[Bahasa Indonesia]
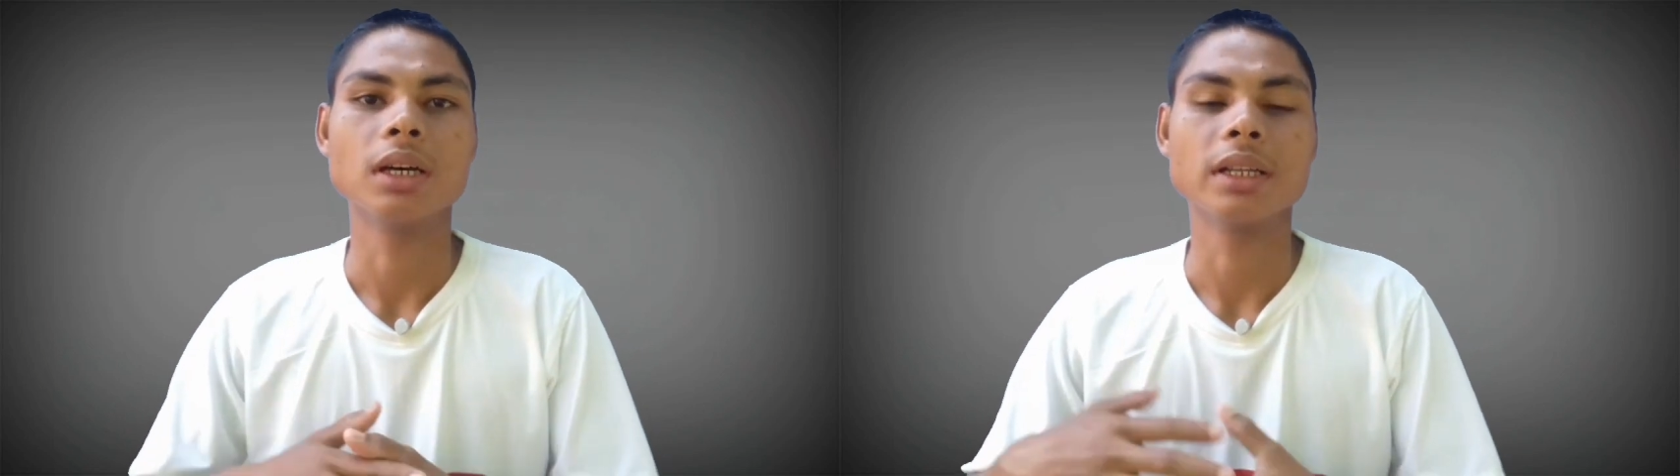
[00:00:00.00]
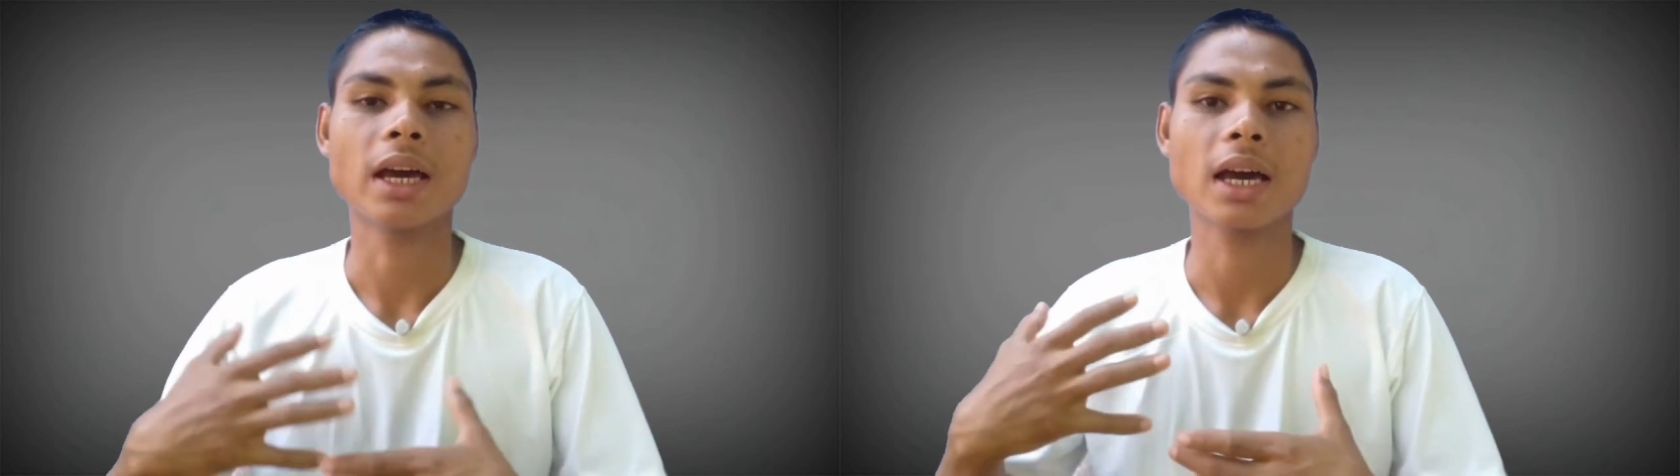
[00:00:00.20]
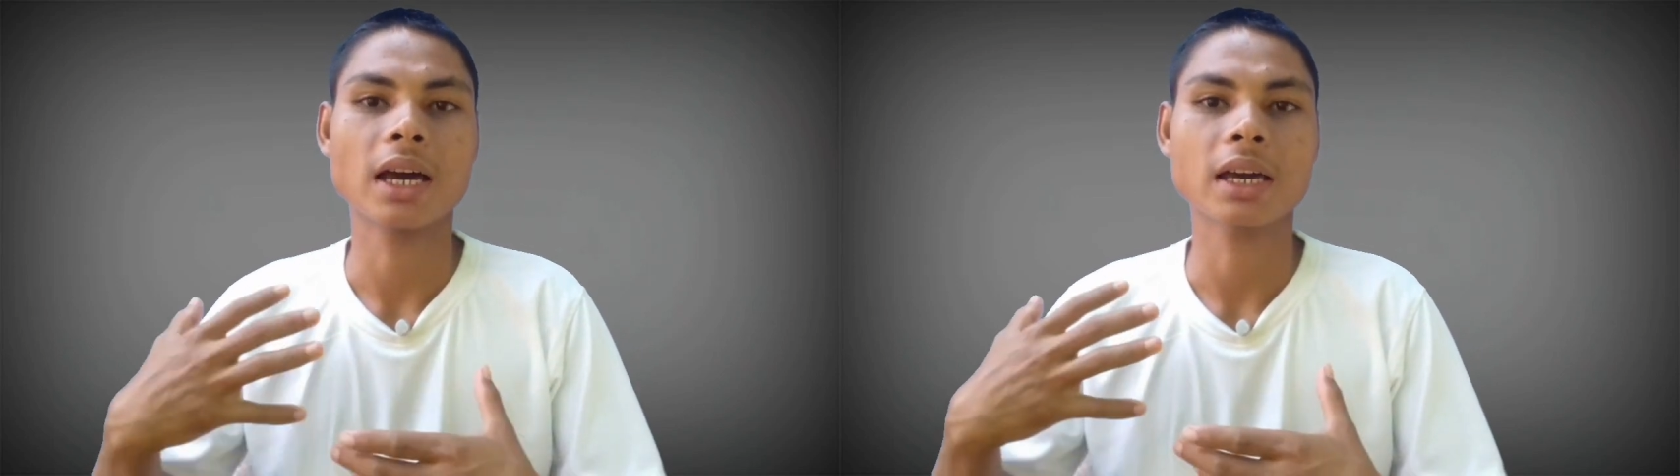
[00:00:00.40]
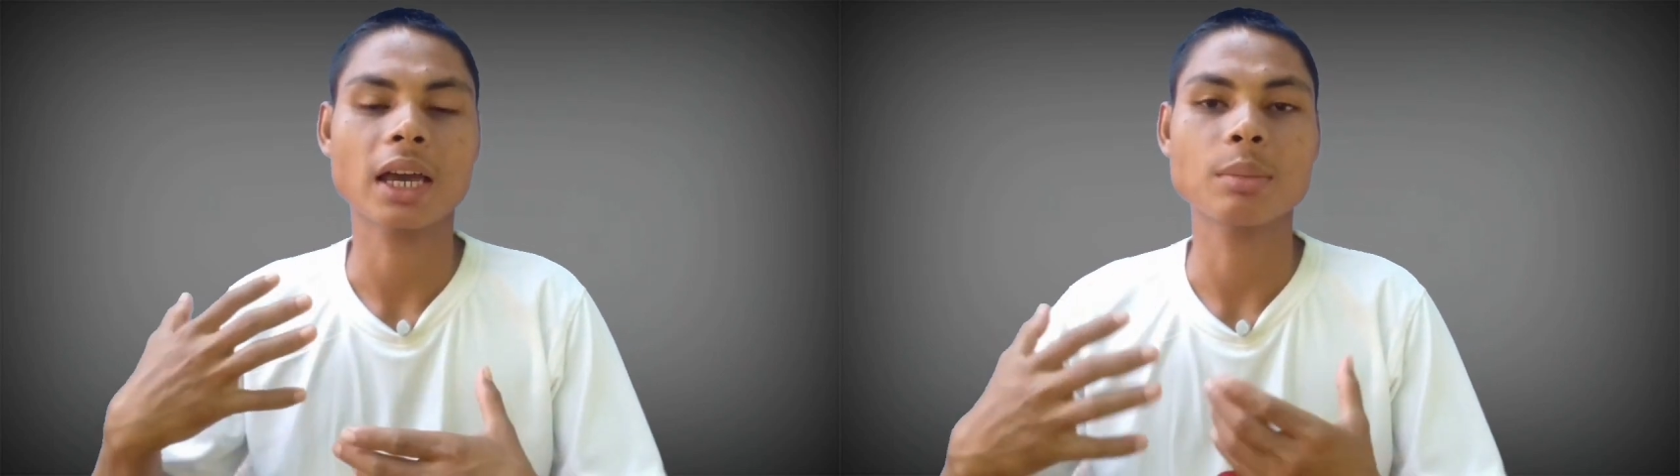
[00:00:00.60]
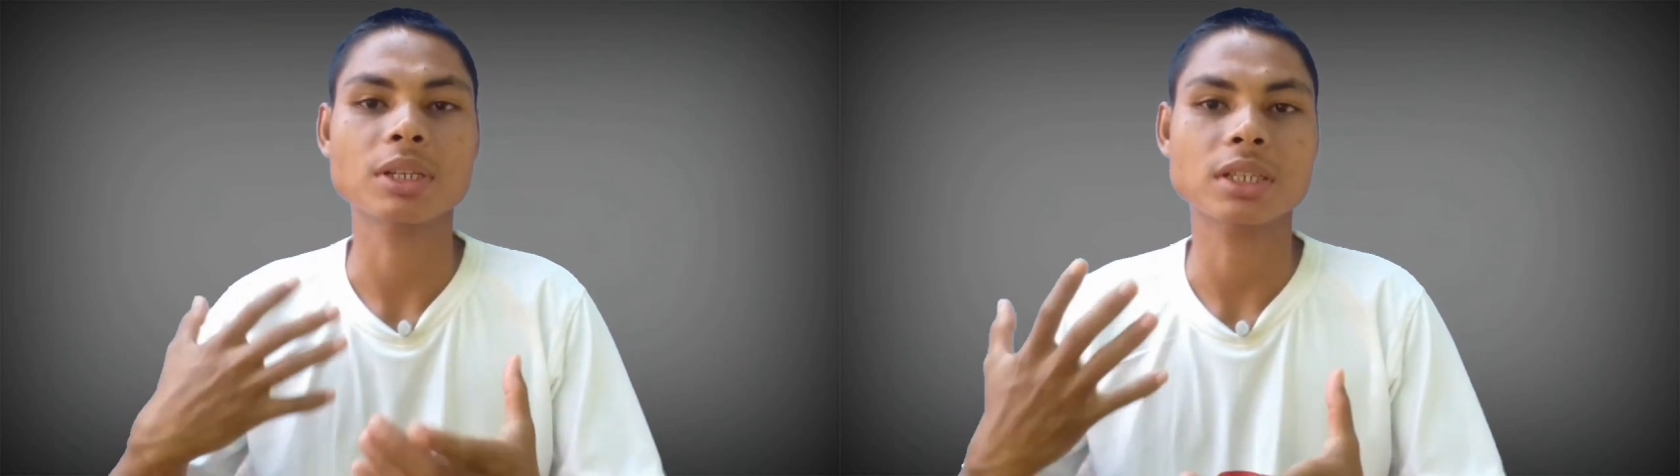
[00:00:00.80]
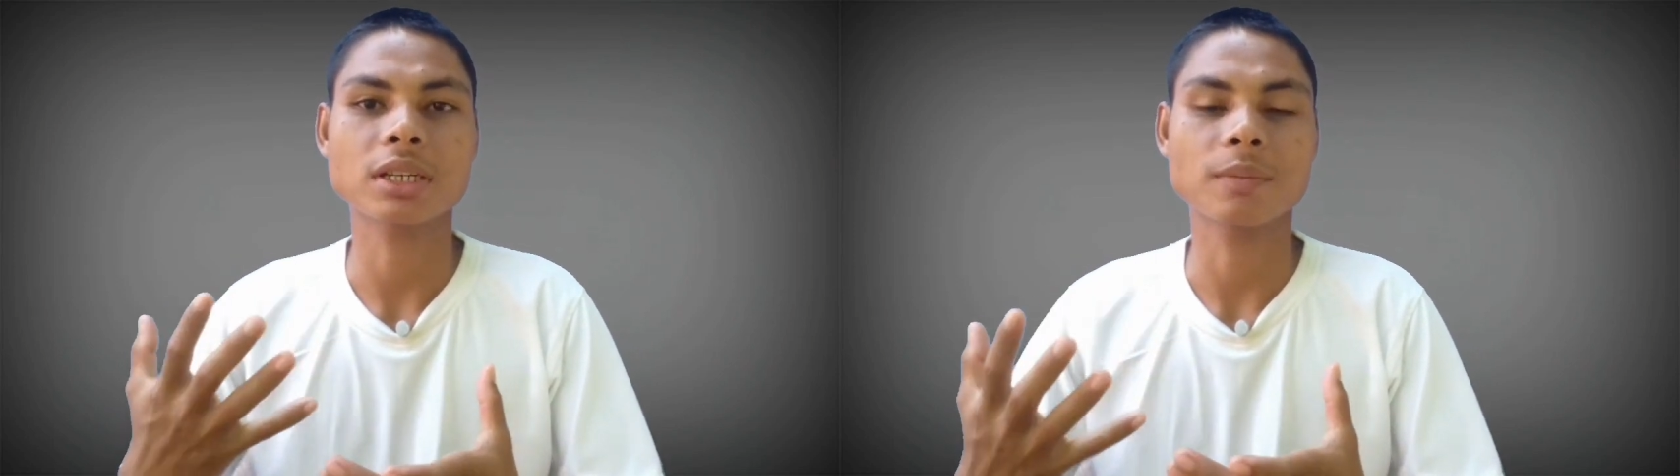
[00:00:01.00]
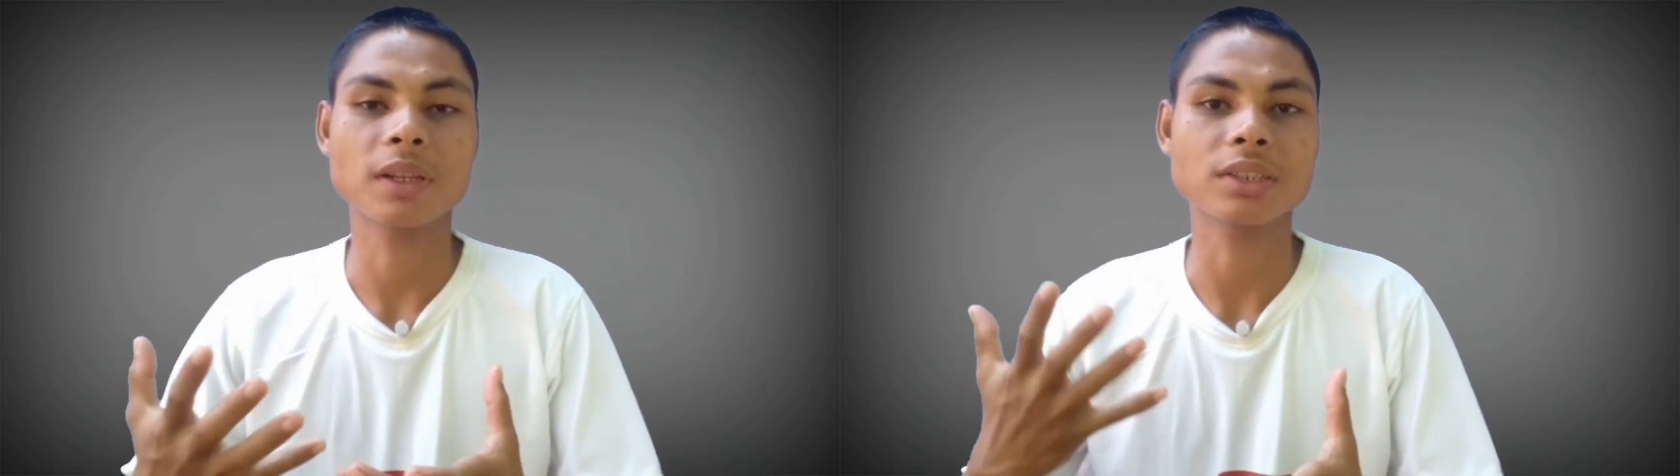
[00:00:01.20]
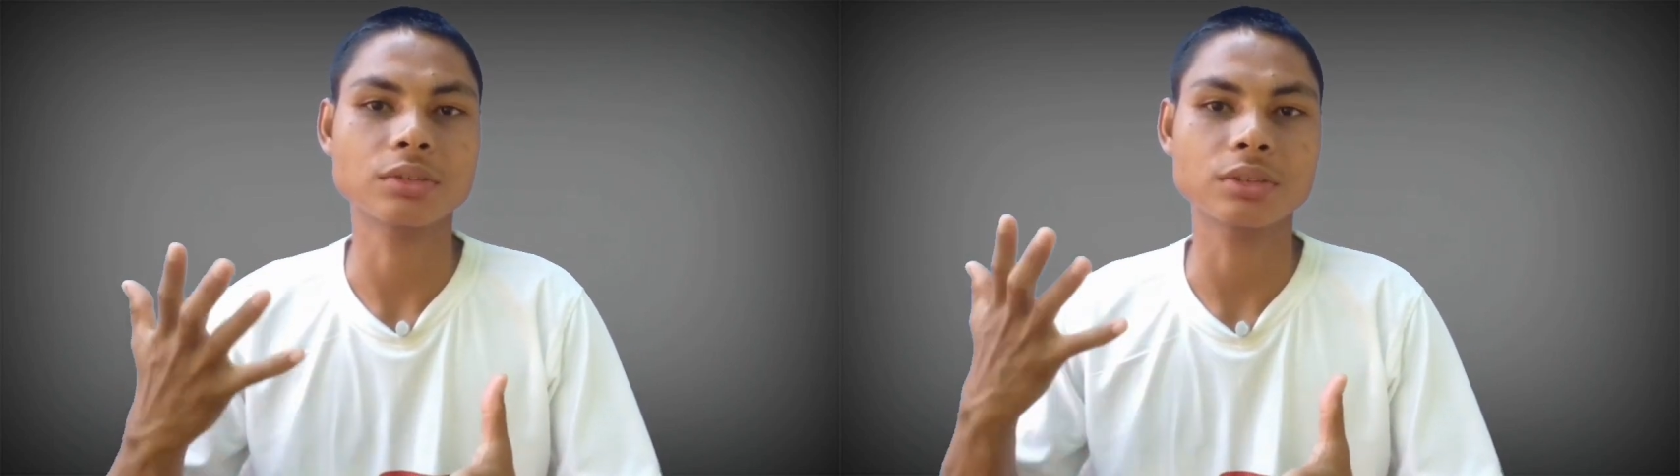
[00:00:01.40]
nah kain master
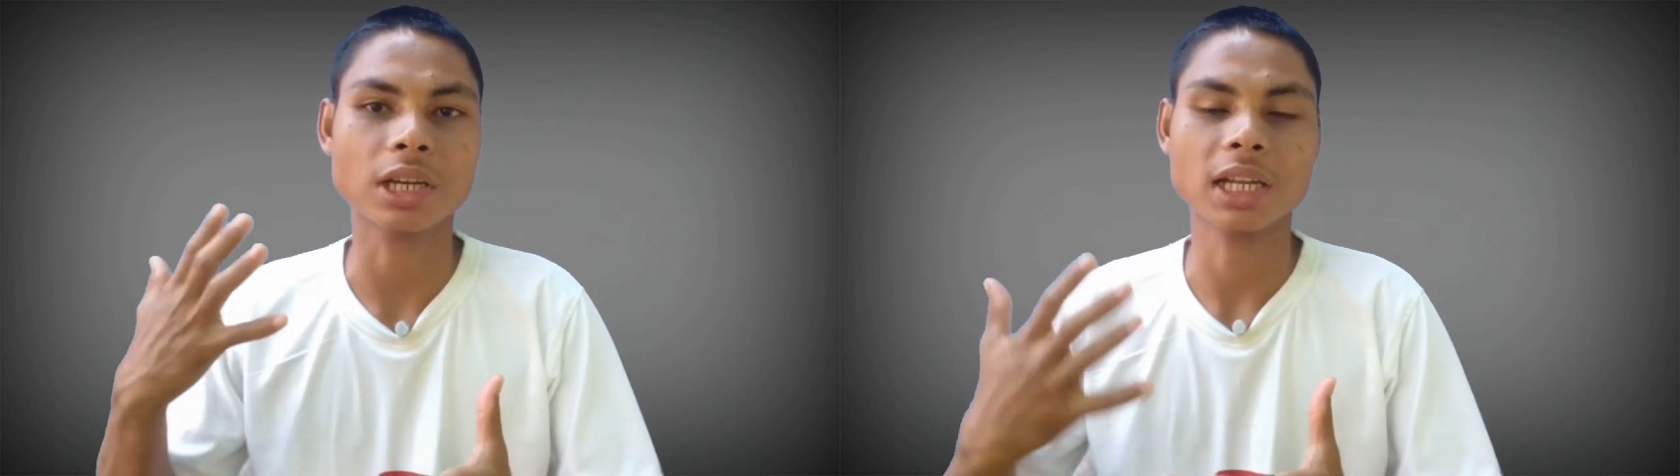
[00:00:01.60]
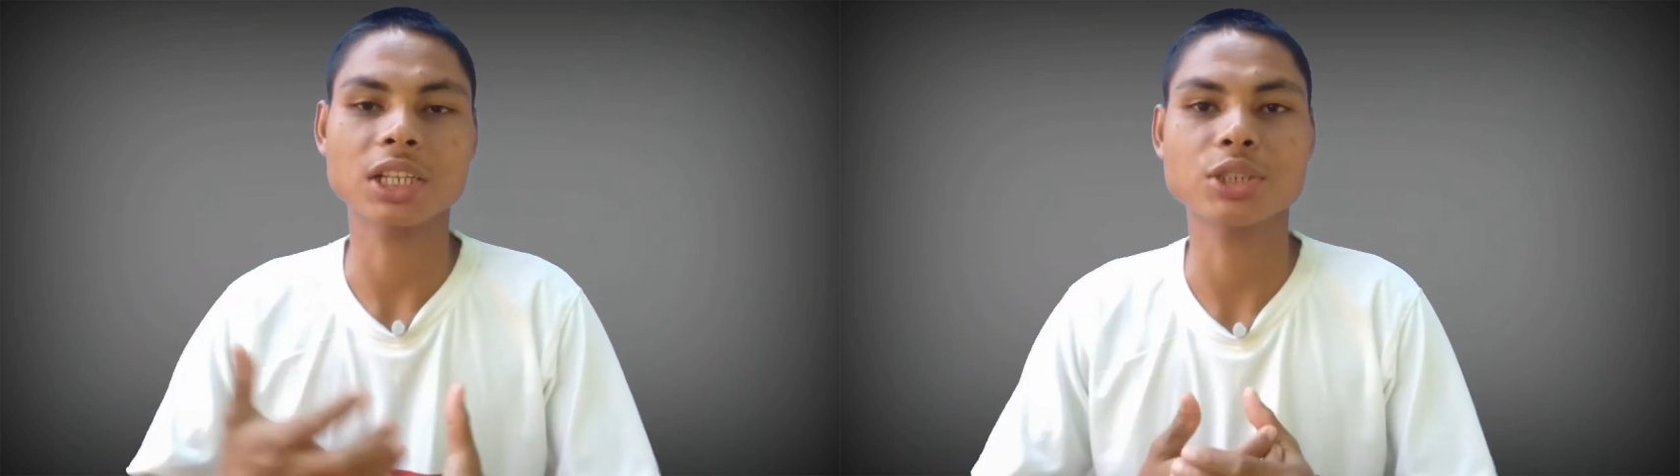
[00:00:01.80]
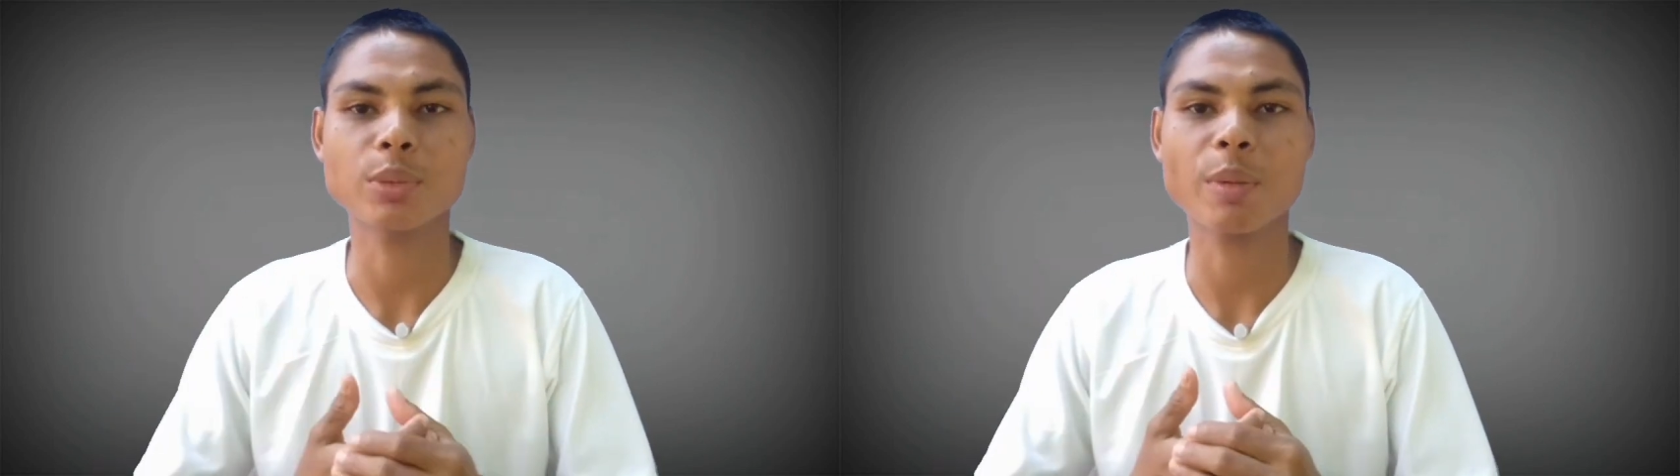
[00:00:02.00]
application ko cakal gencum